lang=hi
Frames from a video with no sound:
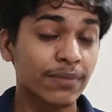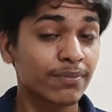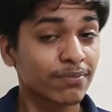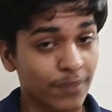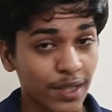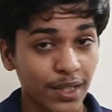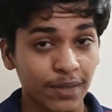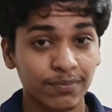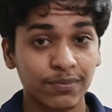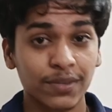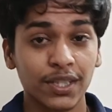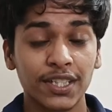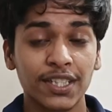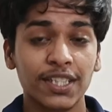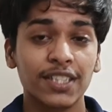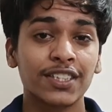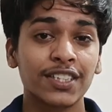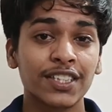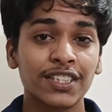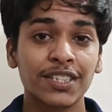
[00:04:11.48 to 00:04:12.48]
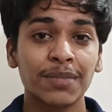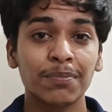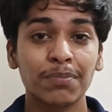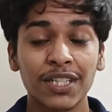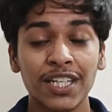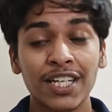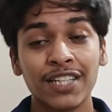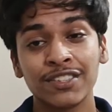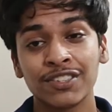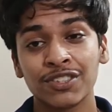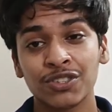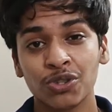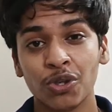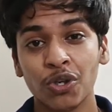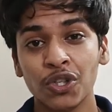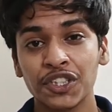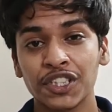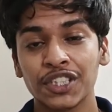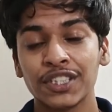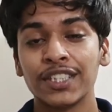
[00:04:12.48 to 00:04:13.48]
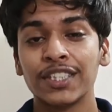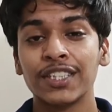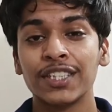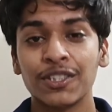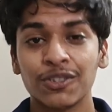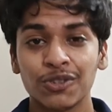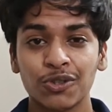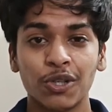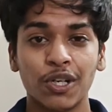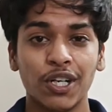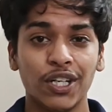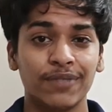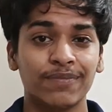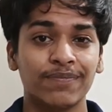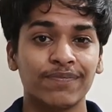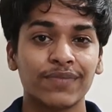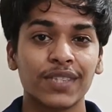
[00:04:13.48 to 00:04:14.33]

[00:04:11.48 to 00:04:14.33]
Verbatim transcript: हैं इतना सिंपल इन शॉर्ट तो हाँ